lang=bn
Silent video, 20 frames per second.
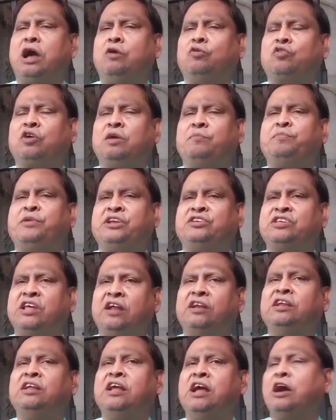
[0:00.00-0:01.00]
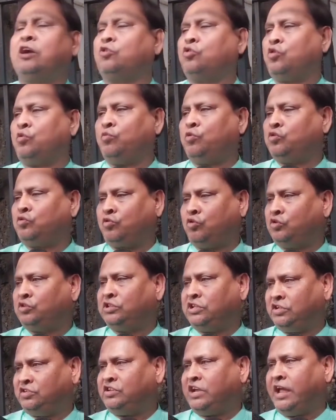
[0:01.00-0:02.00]
কাউকে পেশা নিয়ে আক্রমণ
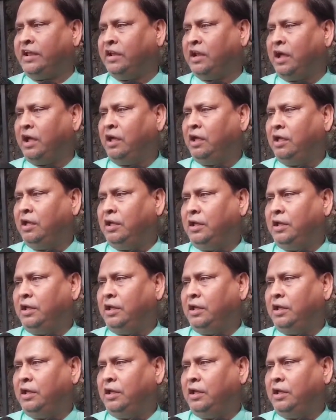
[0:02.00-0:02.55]
করতে চাই না